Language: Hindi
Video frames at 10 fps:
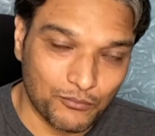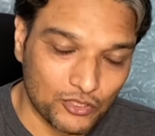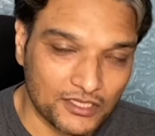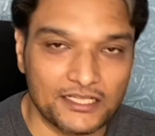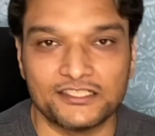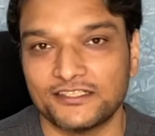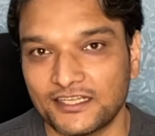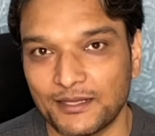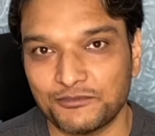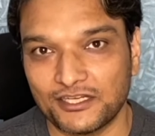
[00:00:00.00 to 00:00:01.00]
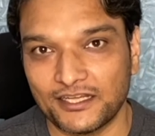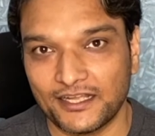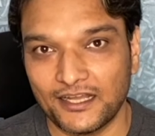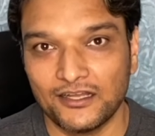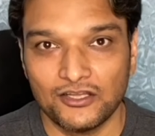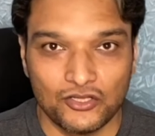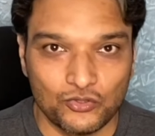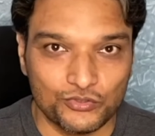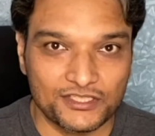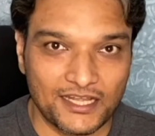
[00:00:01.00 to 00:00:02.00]
बहुत अच्छे से कैप्चर करेगा
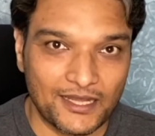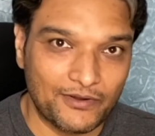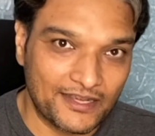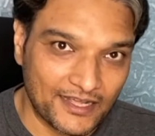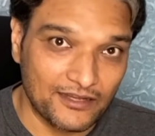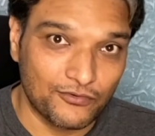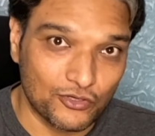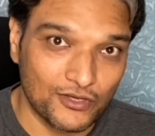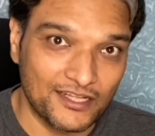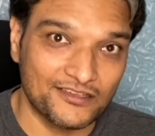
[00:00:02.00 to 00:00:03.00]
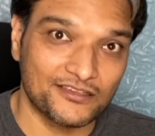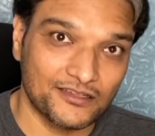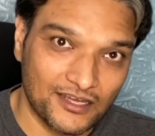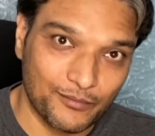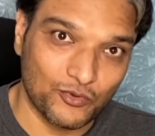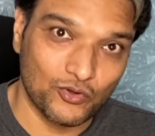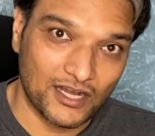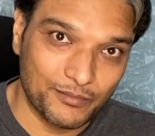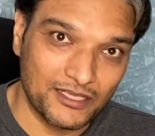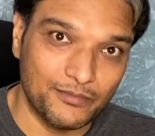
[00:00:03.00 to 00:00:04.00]
उसके अलावा टेलीफोटो लेंस हमको
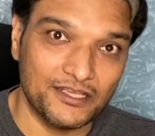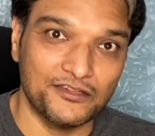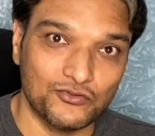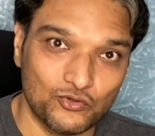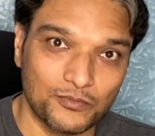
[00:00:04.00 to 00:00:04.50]
अभी भी जूम